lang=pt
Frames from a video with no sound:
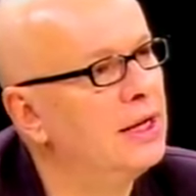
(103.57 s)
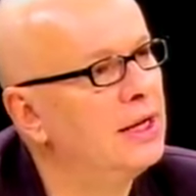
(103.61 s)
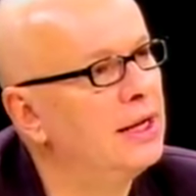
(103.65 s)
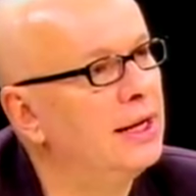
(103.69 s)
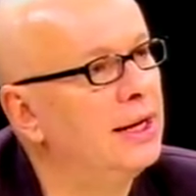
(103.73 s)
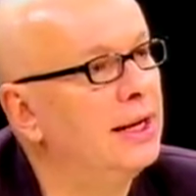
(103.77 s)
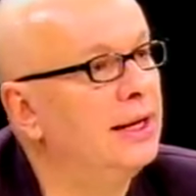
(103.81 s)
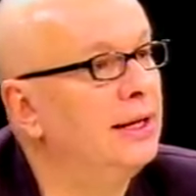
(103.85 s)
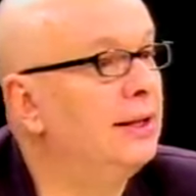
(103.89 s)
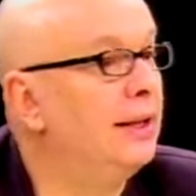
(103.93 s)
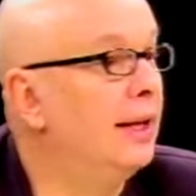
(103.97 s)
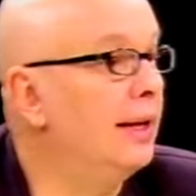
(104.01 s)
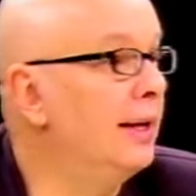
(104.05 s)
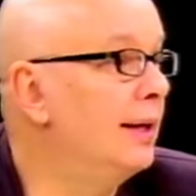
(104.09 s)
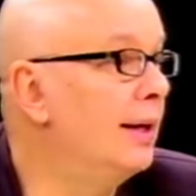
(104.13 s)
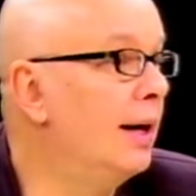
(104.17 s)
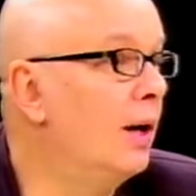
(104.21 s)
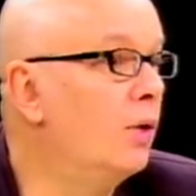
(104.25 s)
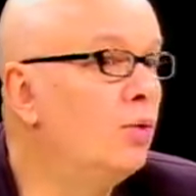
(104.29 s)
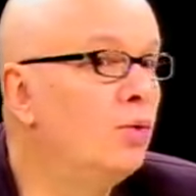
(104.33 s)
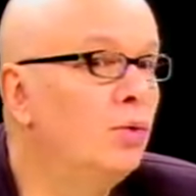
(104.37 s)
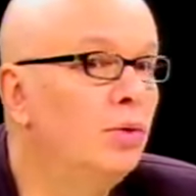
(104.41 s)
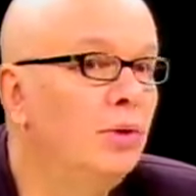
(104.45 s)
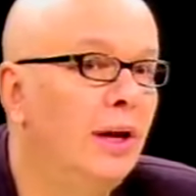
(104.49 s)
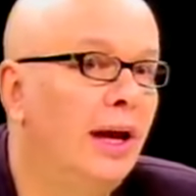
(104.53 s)
Ele tem que
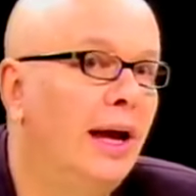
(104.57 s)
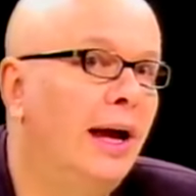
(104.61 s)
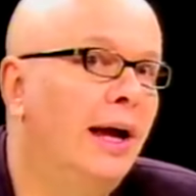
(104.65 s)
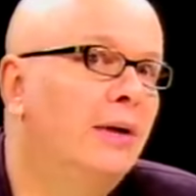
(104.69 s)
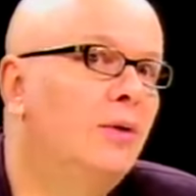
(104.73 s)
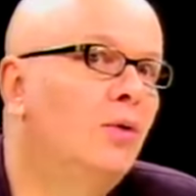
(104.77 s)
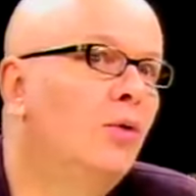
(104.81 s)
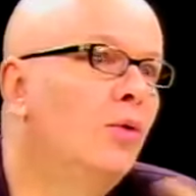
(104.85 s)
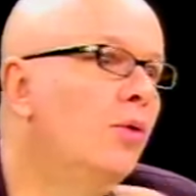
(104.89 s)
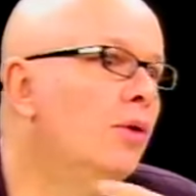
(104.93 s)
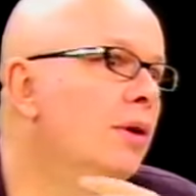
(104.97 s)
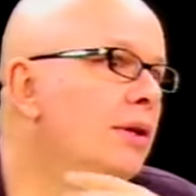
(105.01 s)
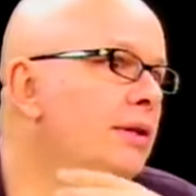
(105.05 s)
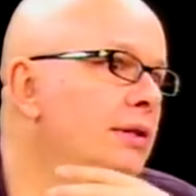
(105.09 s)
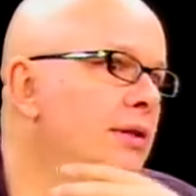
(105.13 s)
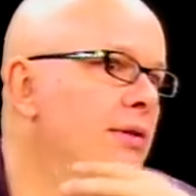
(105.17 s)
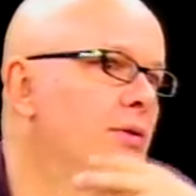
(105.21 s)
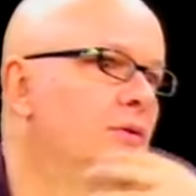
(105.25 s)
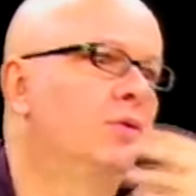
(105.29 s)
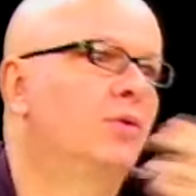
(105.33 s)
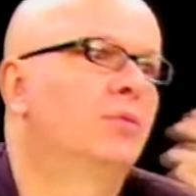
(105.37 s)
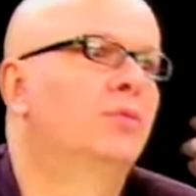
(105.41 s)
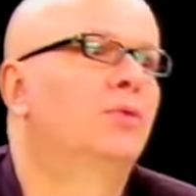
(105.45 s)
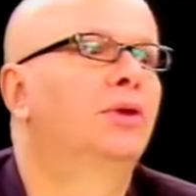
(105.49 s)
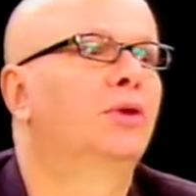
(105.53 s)
calcular coisas,
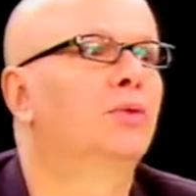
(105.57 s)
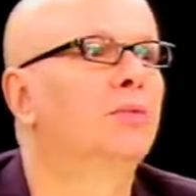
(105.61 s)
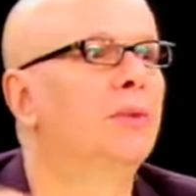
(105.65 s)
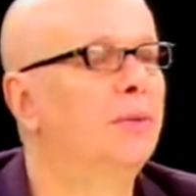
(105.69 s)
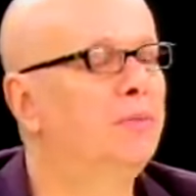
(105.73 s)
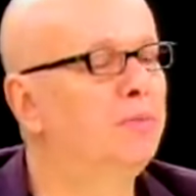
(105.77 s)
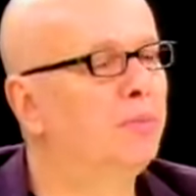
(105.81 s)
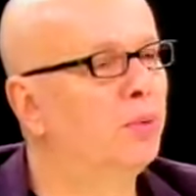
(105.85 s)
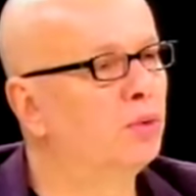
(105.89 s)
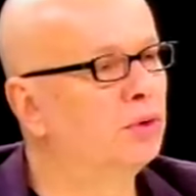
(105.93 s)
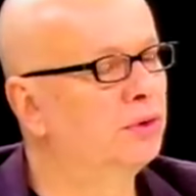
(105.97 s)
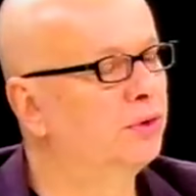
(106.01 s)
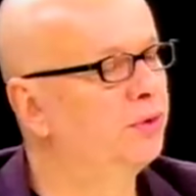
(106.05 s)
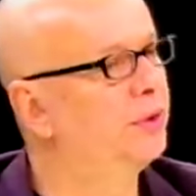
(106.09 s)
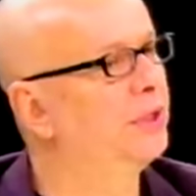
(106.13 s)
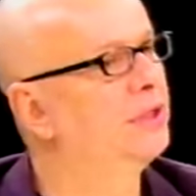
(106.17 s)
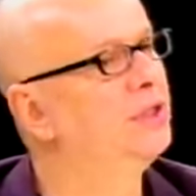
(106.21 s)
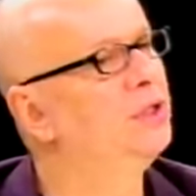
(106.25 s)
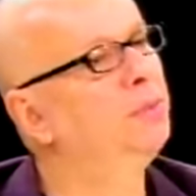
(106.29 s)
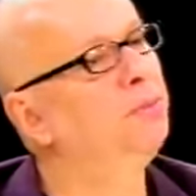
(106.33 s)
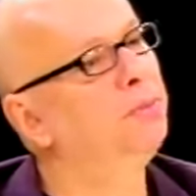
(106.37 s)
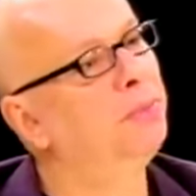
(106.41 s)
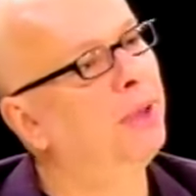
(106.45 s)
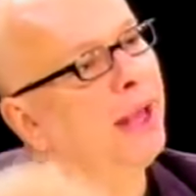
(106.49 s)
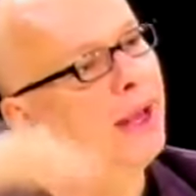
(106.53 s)
como que uma ponte fica
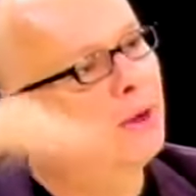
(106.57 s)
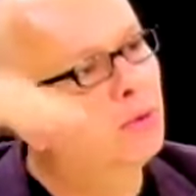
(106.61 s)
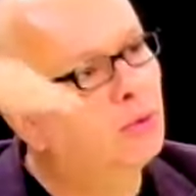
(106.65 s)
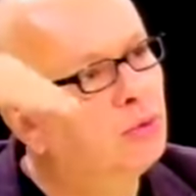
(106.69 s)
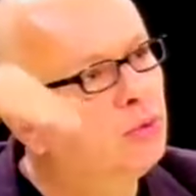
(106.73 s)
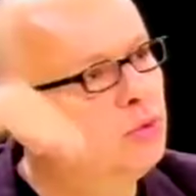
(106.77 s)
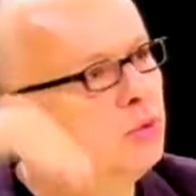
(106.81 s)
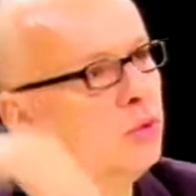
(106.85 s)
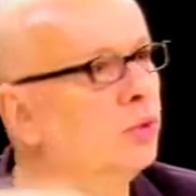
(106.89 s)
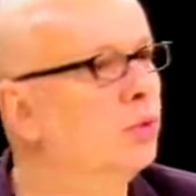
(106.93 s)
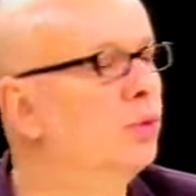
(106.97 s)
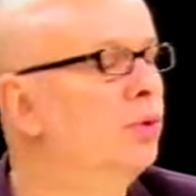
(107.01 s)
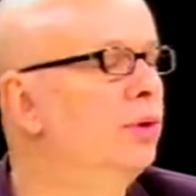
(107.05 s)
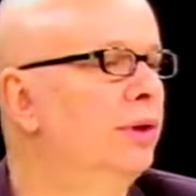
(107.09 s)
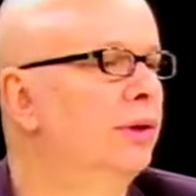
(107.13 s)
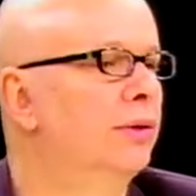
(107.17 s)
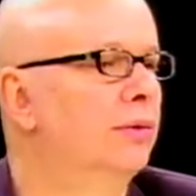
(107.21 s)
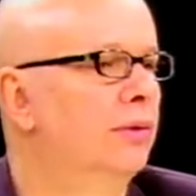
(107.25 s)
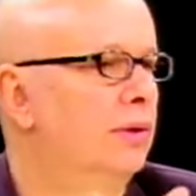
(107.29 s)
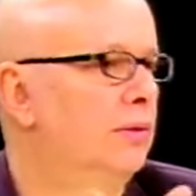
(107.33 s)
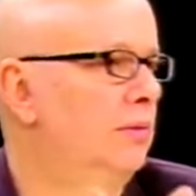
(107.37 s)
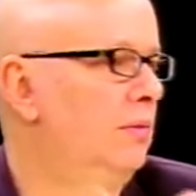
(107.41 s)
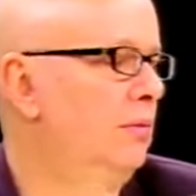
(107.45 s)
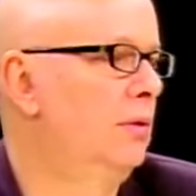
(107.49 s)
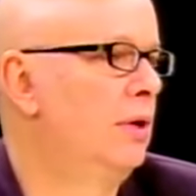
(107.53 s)
de pé, um
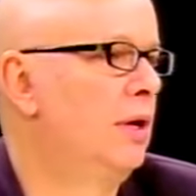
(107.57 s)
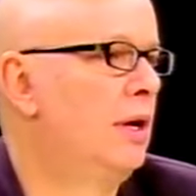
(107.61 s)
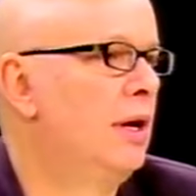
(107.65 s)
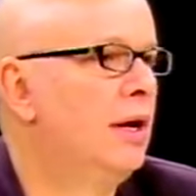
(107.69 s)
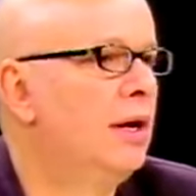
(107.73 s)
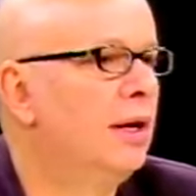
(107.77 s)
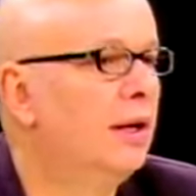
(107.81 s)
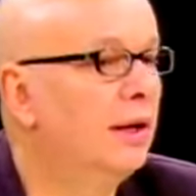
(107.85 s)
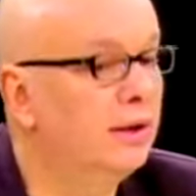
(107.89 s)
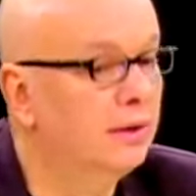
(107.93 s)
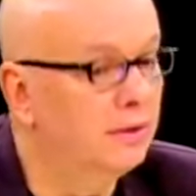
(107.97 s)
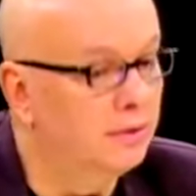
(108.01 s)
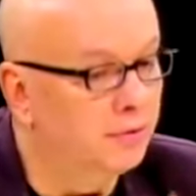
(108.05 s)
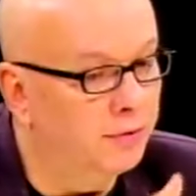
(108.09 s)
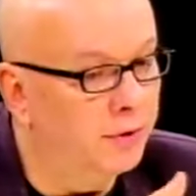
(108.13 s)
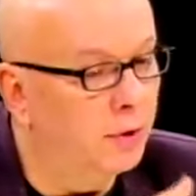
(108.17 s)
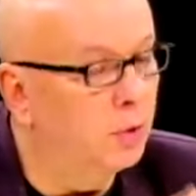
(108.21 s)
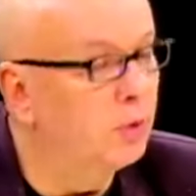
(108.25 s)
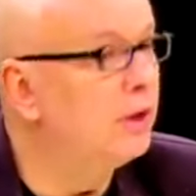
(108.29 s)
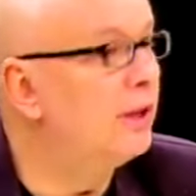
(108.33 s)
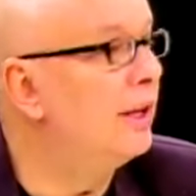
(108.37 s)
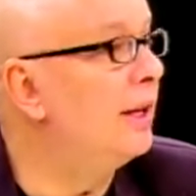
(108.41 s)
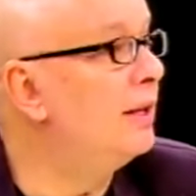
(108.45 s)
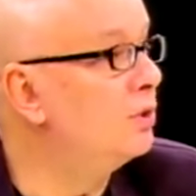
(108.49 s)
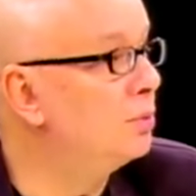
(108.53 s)
túnel, é um... ver o
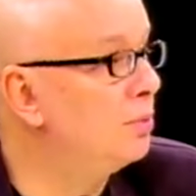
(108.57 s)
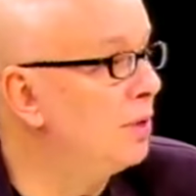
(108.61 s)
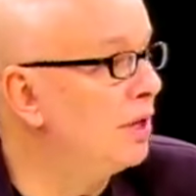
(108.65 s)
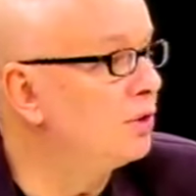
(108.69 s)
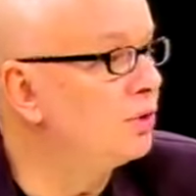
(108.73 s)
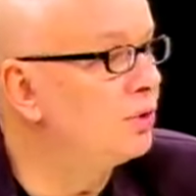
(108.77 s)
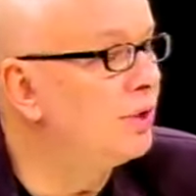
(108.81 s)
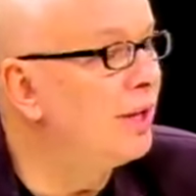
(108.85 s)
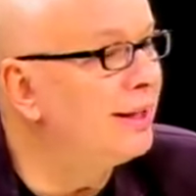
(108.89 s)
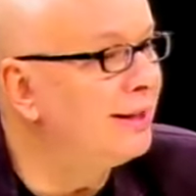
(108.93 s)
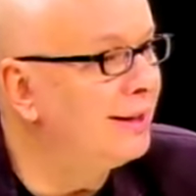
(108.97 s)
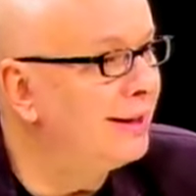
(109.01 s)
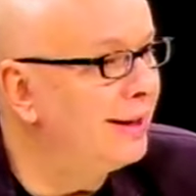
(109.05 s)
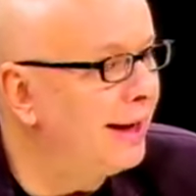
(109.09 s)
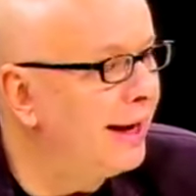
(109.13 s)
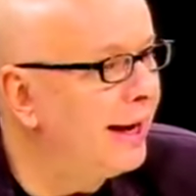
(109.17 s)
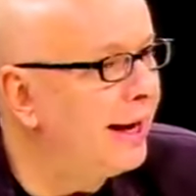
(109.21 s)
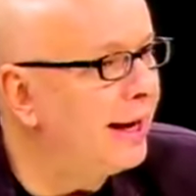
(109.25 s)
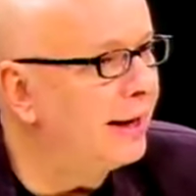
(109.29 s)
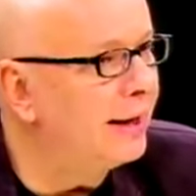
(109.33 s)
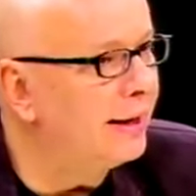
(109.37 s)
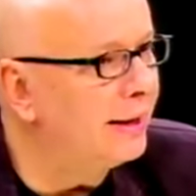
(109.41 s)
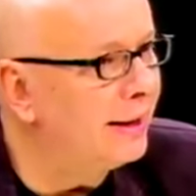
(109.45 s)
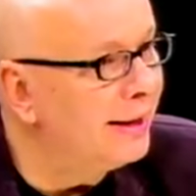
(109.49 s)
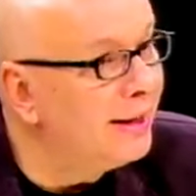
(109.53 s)
que tem debaixo da
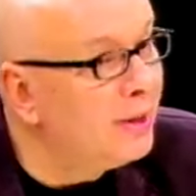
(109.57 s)
terra.